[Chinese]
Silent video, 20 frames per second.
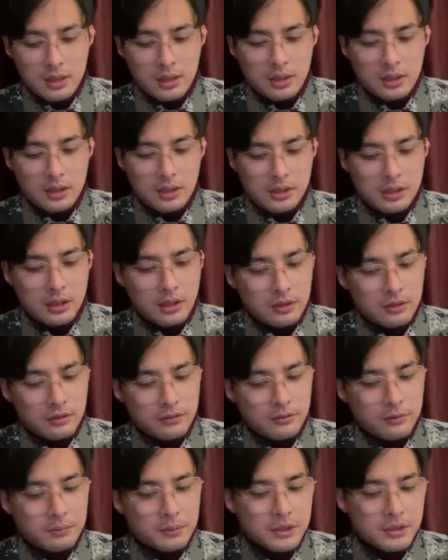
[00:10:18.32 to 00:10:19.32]
德勤高层
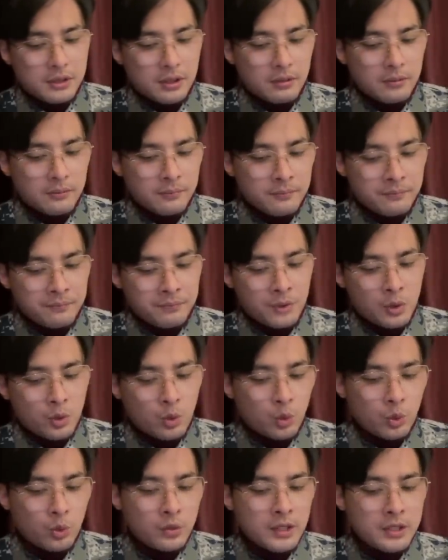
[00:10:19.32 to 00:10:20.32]
赴北京，
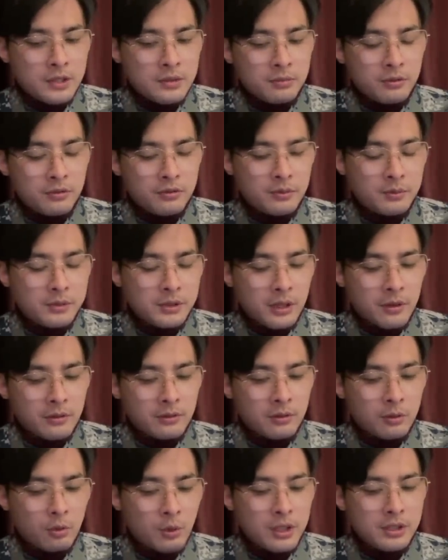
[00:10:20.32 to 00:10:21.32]
务财政部副部长
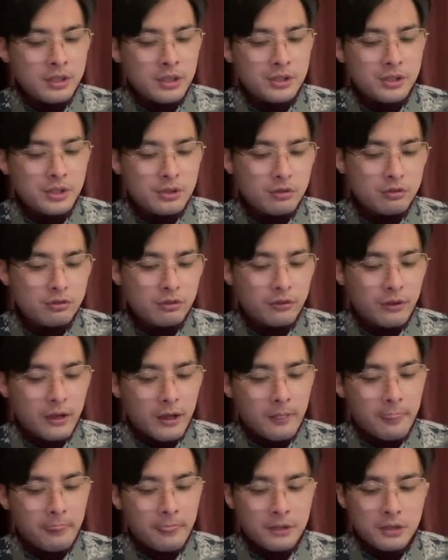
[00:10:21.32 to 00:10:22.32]
完全接受处
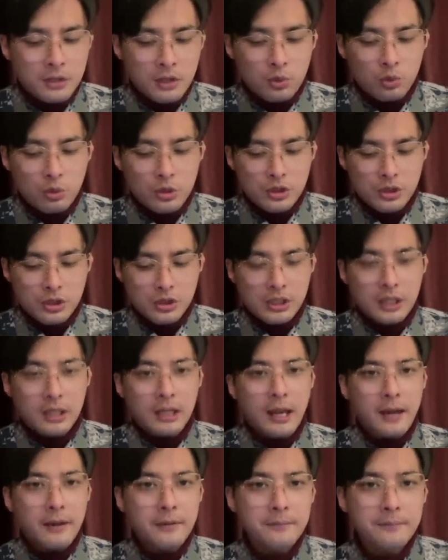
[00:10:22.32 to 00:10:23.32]
罚，将落实整
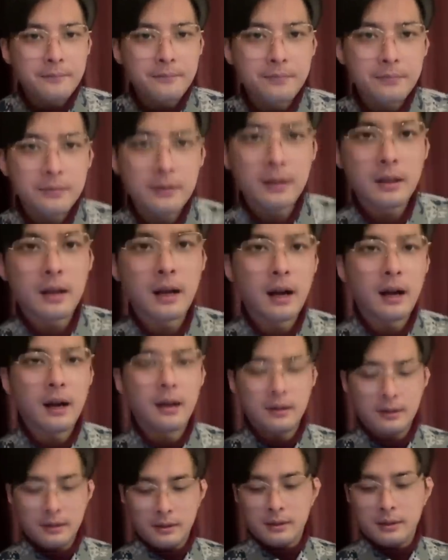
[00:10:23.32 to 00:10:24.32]
改。啊，
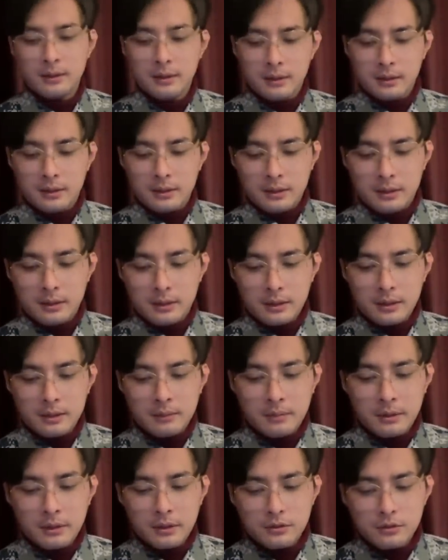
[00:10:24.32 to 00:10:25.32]
那
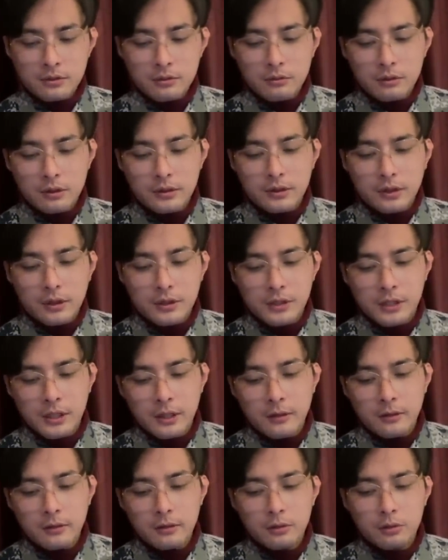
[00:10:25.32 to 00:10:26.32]
么中国早
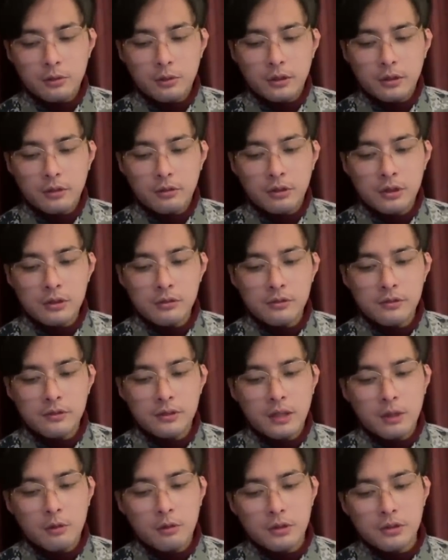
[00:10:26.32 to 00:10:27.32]
前对全球四
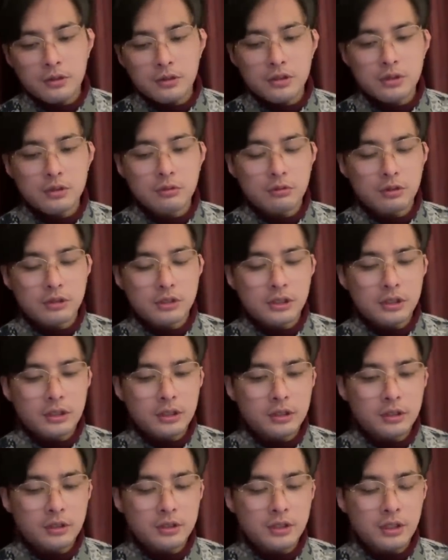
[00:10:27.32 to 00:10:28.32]
大会计师事务所之一的
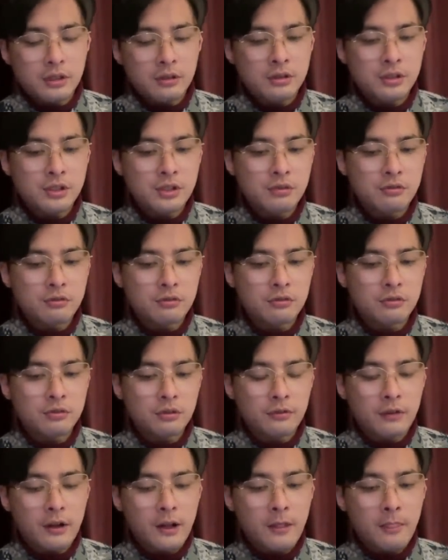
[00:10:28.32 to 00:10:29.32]
德勤寄出
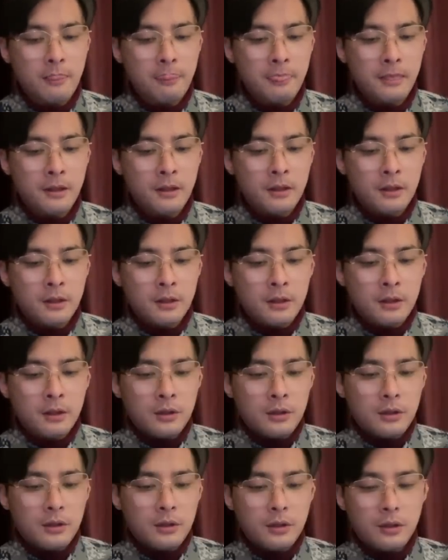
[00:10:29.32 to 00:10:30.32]
重罚。
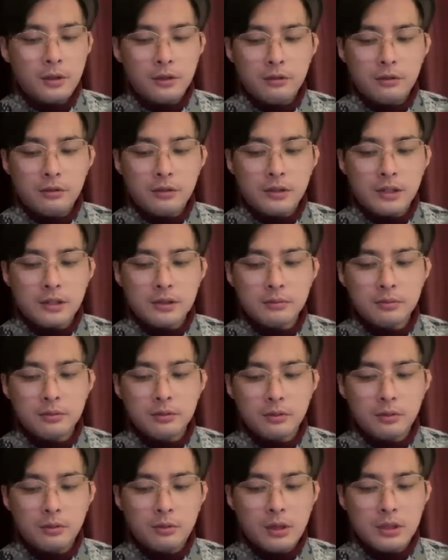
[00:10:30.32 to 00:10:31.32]
呃，据财政
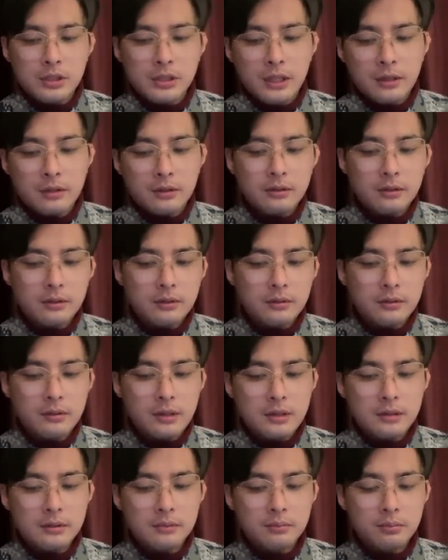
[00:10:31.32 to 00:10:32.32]
部网站，财
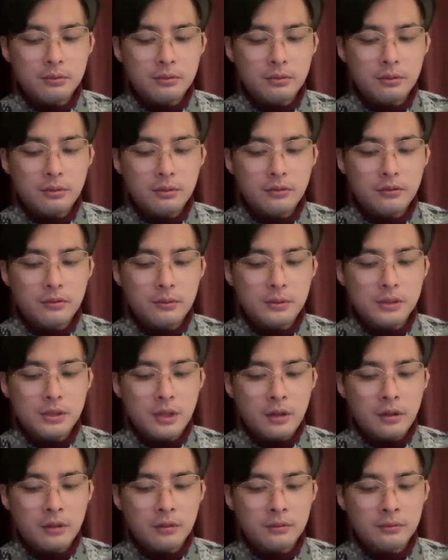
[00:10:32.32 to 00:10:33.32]
政部副部
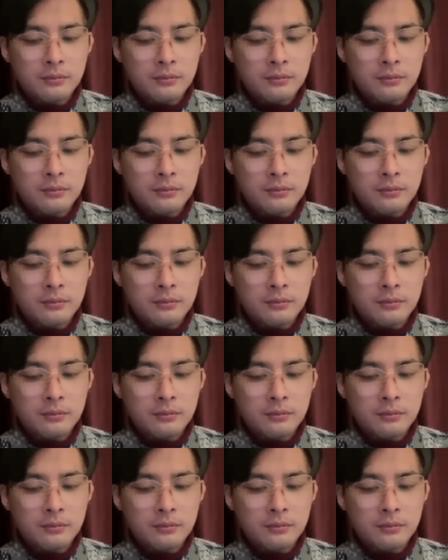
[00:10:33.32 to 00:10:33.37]
长